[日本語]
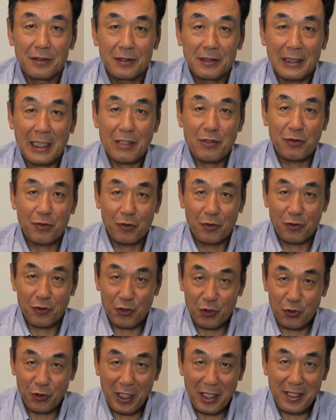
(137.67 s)
やつを
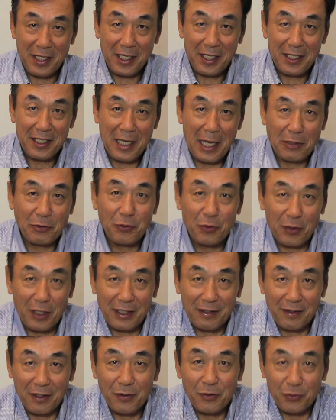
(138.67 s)
重点的にやるの
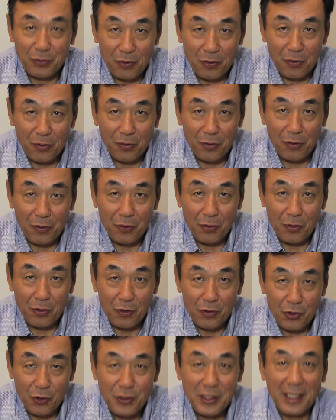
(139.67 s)
かっていうと
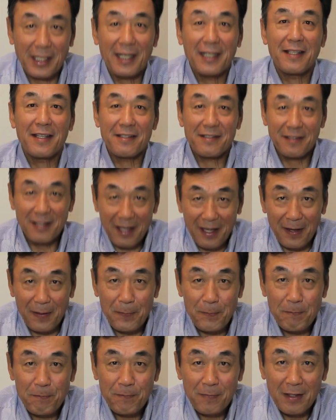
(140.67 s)
そうじゃないです
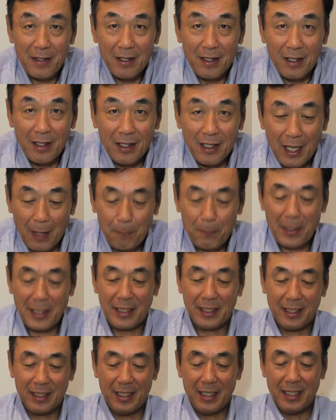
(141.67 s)
ねやっぱ
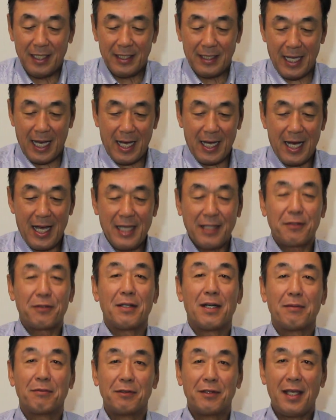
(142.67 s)
り長い
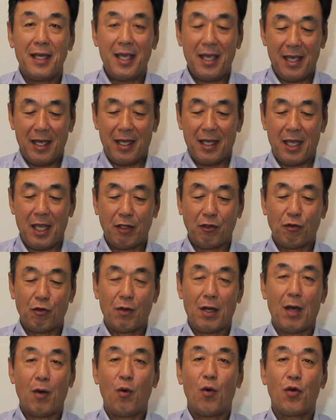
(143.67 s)
クラブでヘッド
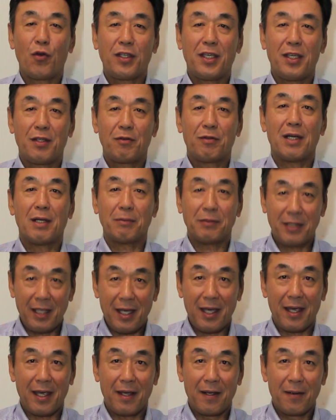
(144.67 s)
が大きいクラブ
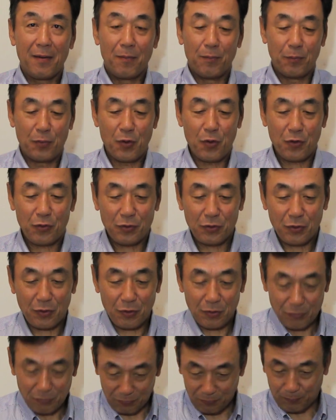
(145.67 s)
でボール
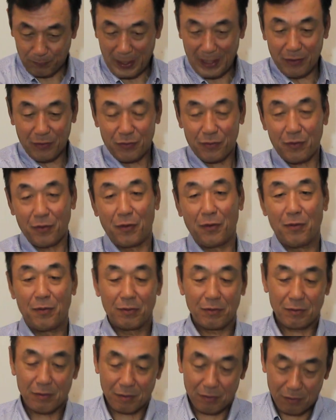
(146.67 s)
をパンと
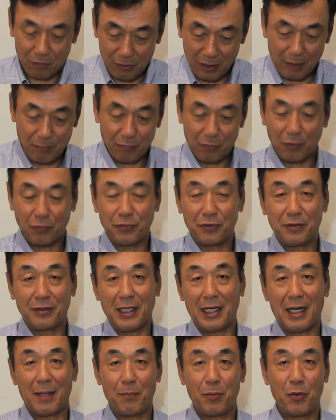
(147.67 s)
クラブを振っ
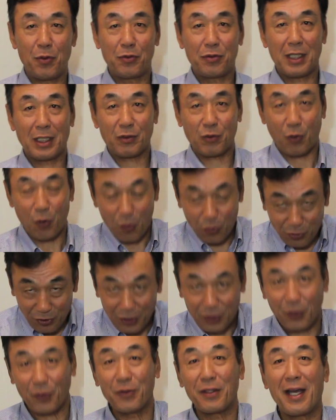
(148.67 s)
たらボールが遠く
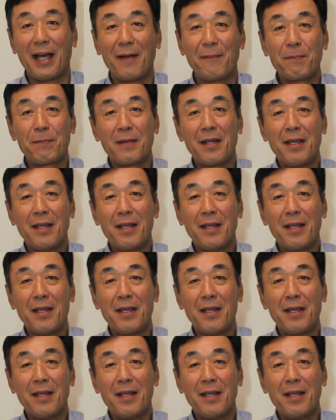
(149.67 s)
に飛んだ